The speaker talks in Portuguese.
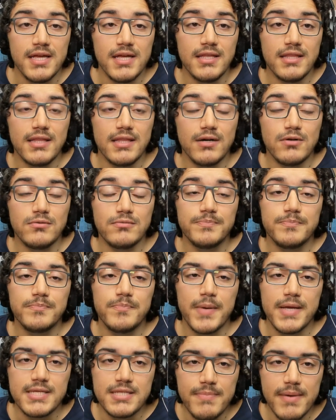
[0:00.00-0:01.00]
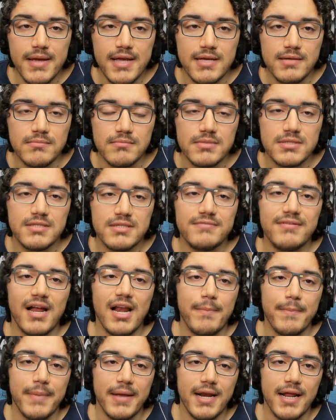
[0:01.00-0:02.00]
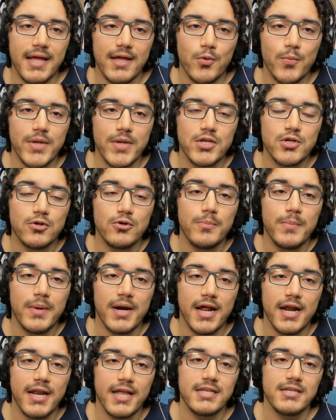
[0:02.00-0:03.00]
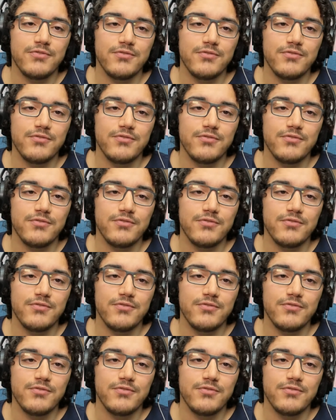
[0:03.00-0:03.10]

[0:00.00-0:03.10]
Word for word: Então pense bem se vale a pena realmente comprar, né?